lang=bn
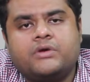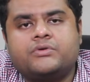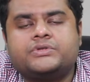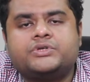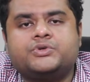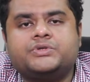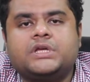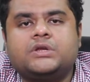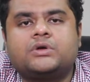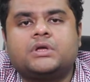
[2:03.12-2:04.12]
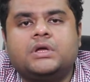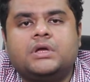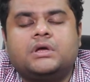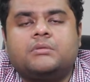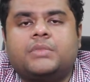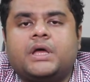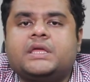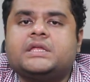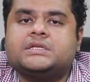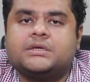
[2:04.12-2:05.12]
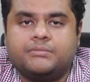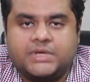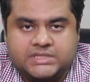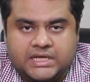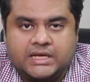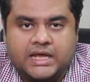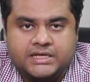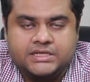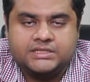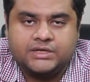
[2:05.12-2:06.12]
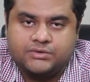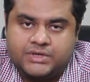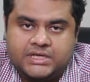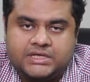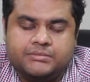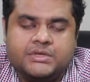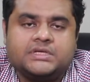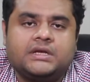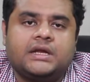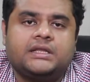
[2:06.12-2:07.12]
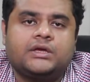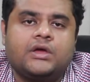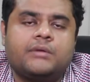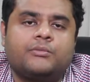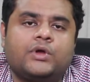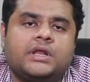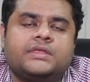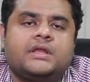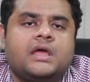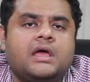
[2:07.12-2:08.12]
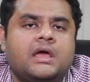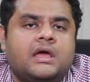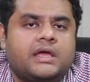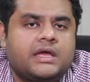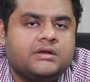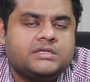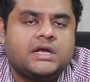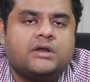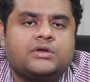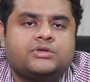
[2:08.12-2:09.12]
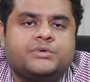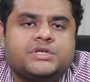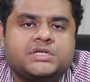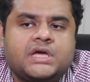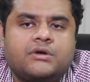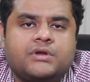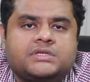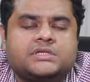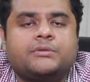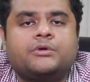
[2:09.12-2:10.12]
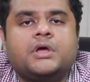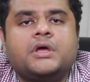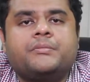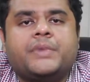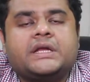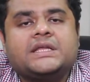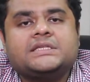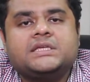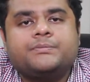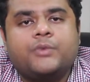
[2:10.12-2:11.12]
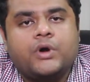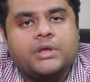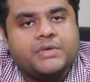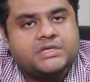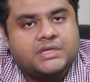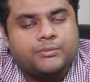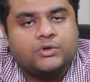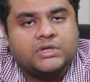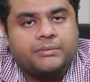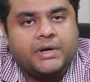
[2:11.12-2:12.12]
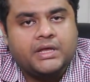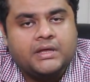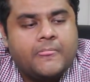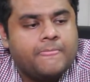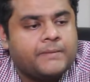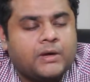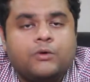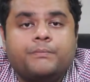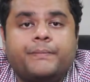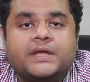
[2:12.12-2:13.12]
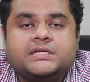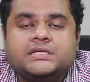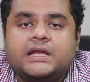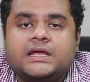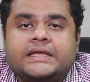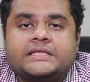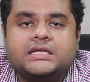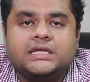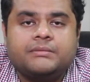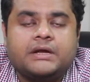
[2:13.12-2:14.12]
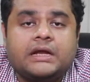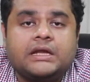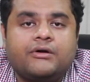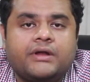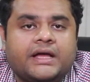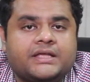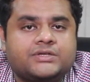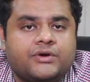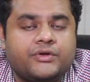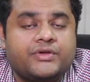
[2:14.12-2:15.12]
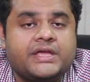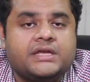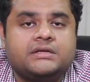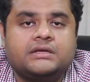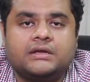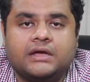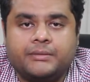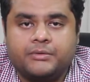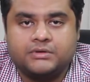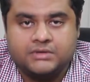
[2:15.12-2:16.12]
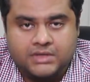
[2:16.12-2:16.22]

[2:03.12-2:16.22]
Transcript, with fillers: কারণ হচ্ছে সূর্যালোক বা হিট বা সানলাইট যে কোনো হিট বা সানলাইট থেকে আর মহিলাদের এগুলি ছাড়াও কিছু বিশেষ কারণ আছে যেমন প্রেগনেন্সির পরে মেস্তা পড়তে পারে বা খুব বেশি যারা কিচেনে বা রান্নাঘরে কাজ করে হিট এবং